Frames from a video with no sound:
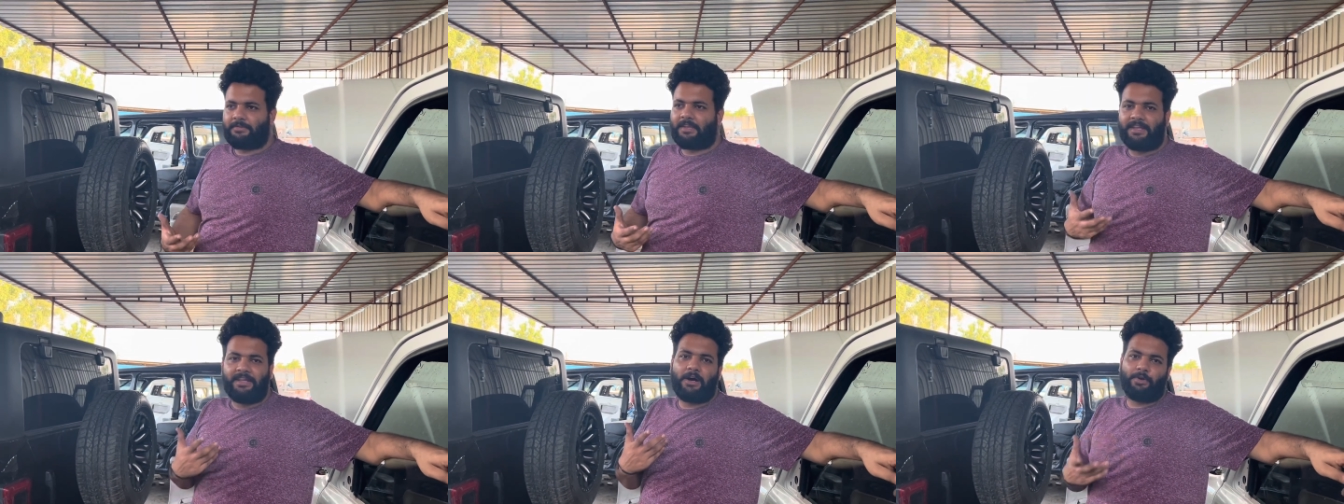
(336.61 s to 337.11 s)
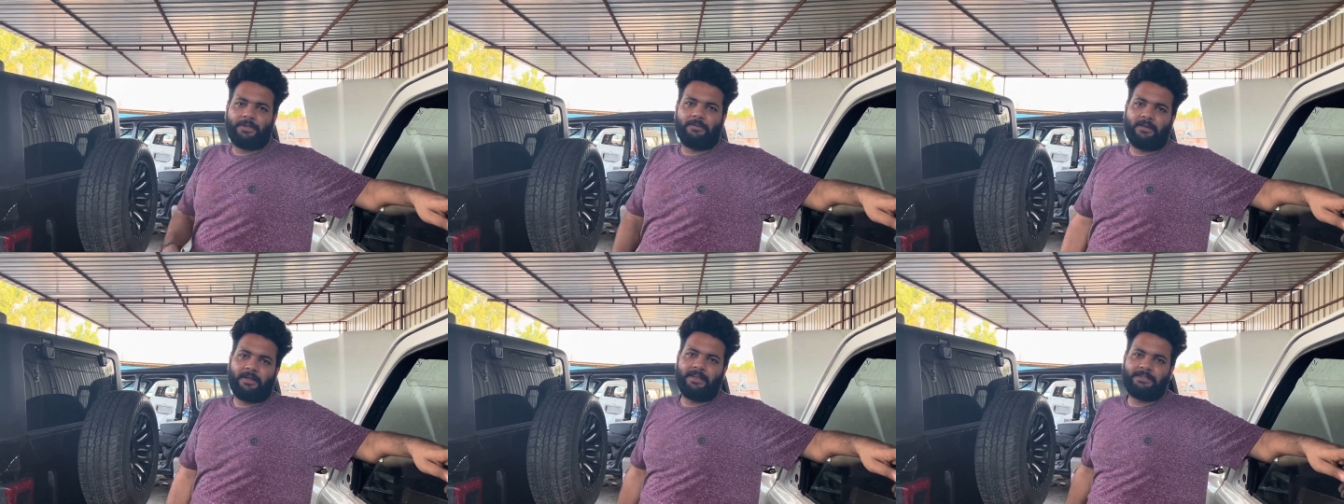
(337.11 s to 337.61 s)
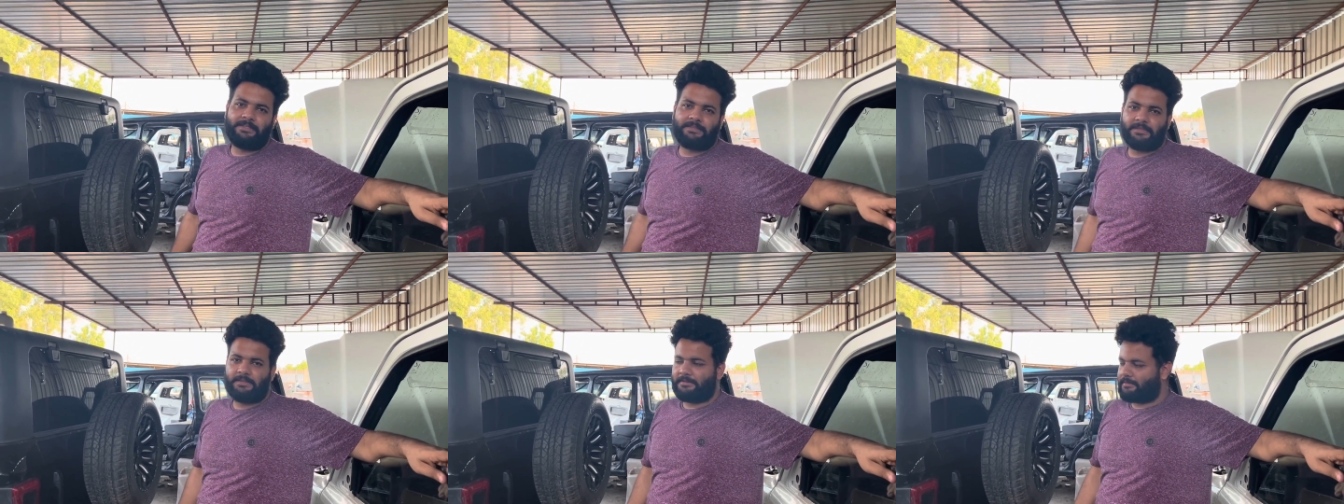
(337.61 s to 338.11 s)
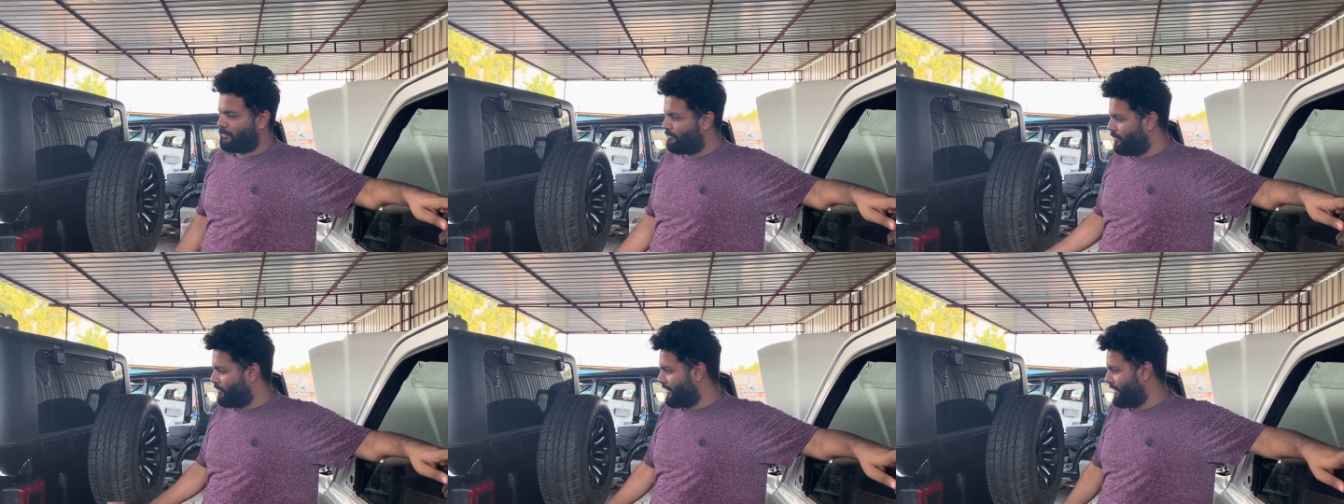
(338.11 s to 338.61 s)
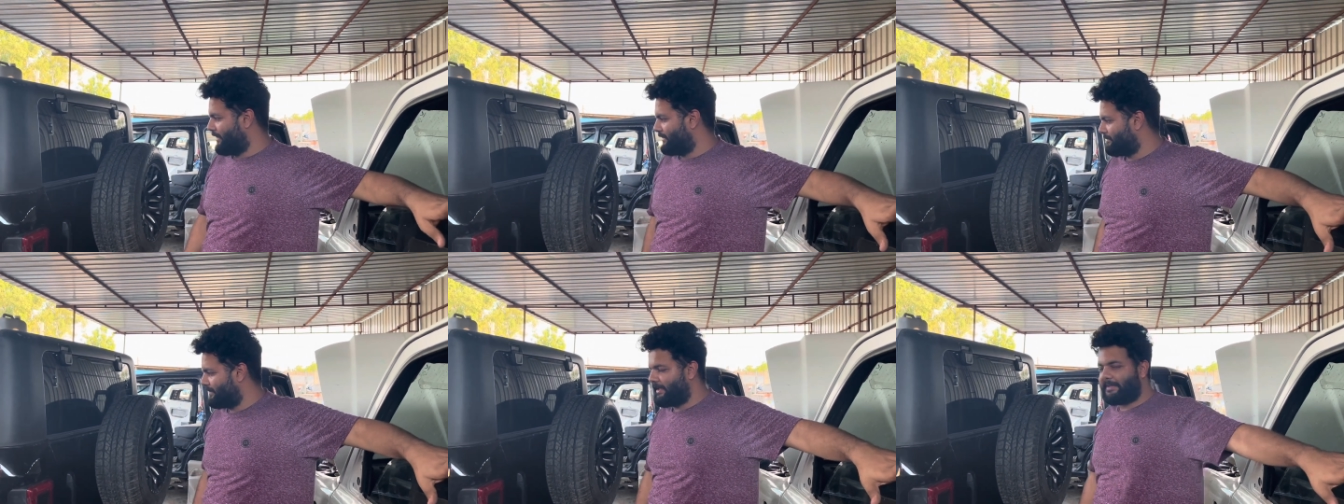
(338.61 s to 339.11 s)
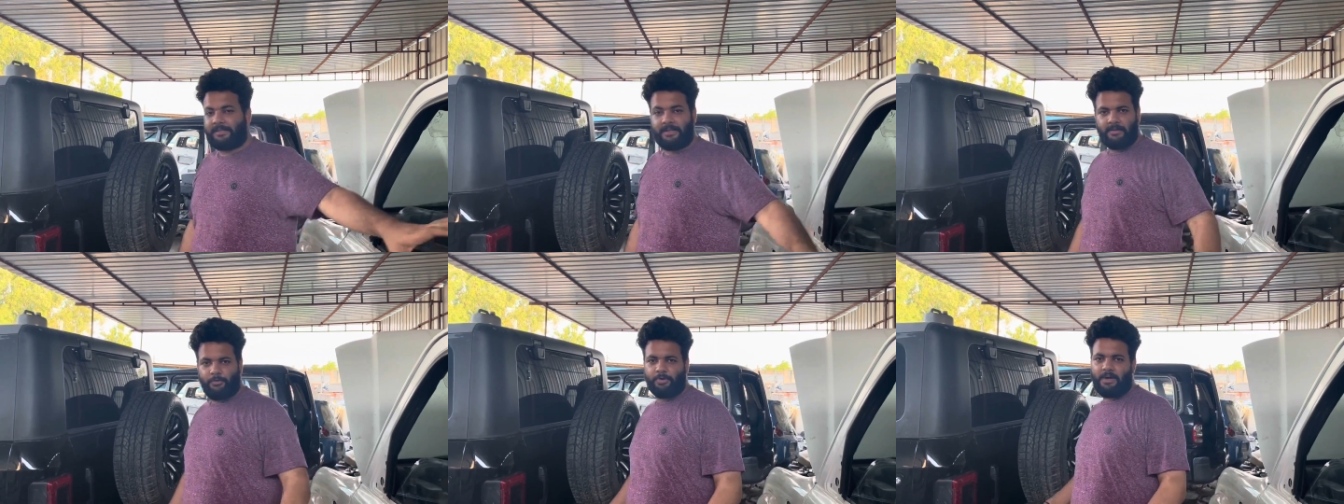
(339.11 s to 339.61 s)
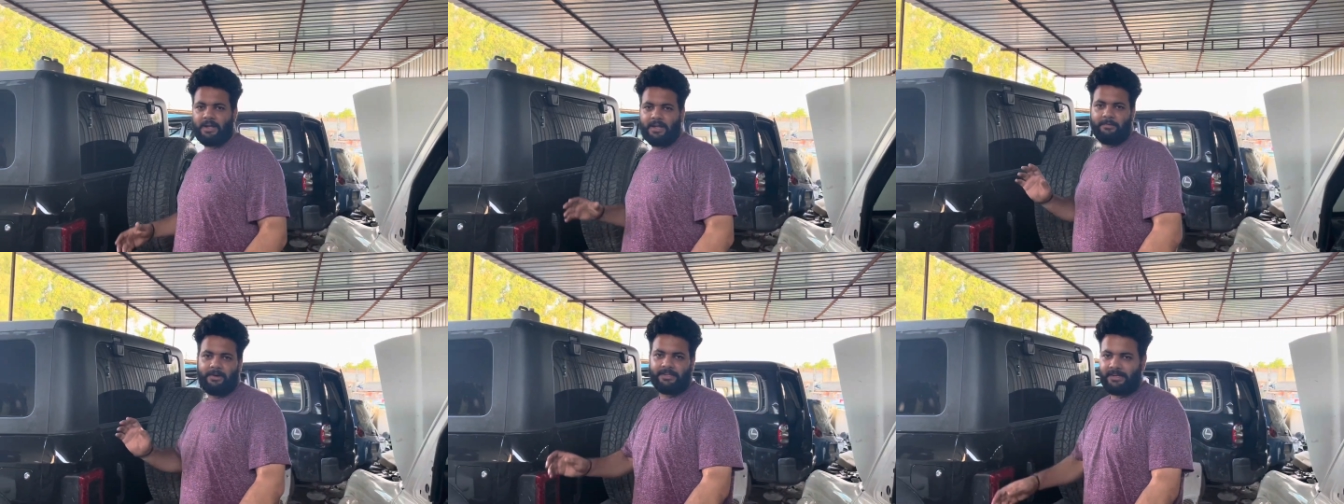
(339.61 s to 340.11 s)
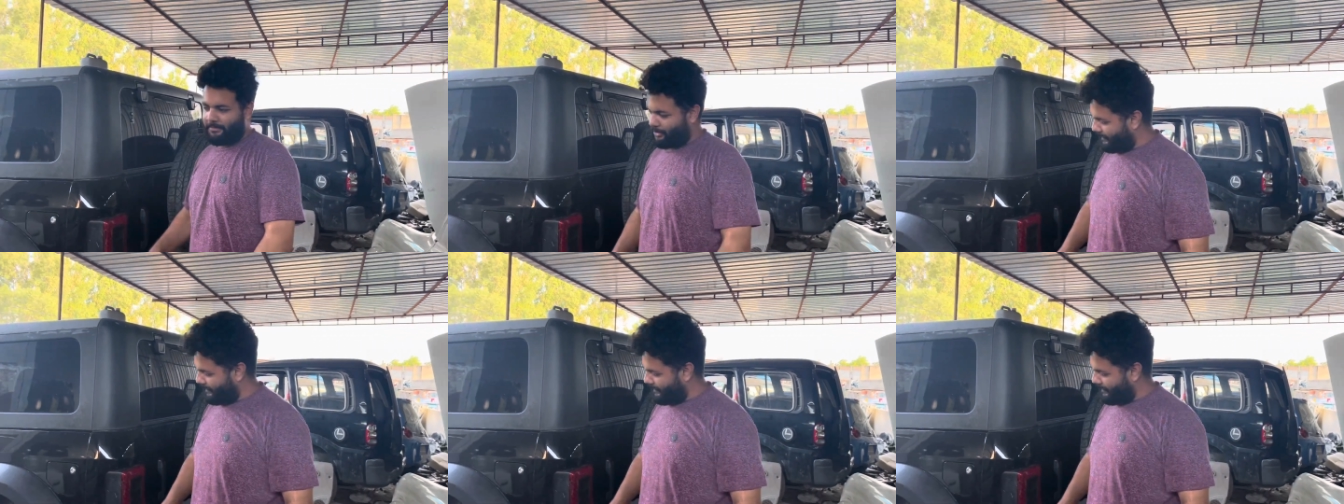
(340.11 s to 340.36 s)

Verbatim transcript: तरीका होता है मतलब हर एक चीज़ का हम्म। वो करेंगे इसमें देखते हैं वो तो आगे की बात है अभी तो